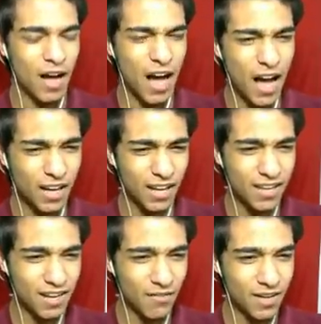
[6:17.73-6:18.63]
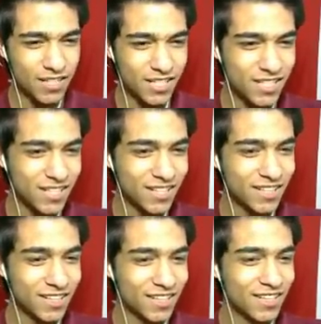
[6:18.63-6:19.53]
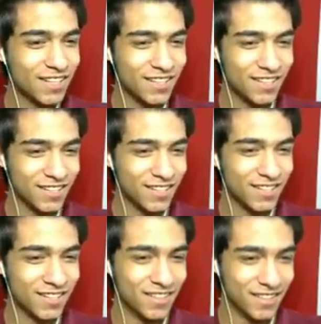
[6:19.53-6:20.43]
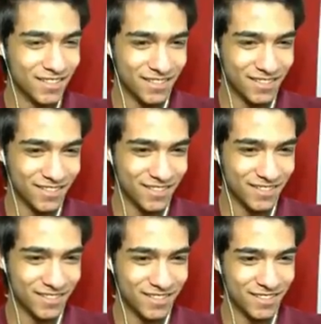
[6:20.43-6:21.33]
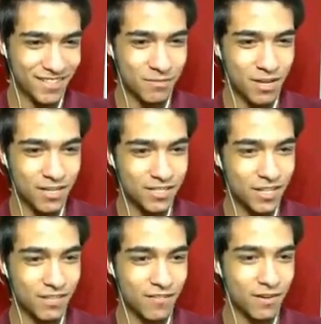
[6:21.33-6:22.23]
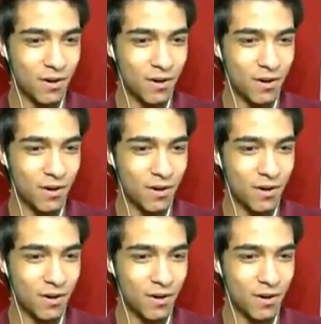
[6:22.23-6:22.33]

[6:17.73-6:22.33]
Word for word: Hakan yavaş. Ciğer mi Şimdi bu karşıda kim var?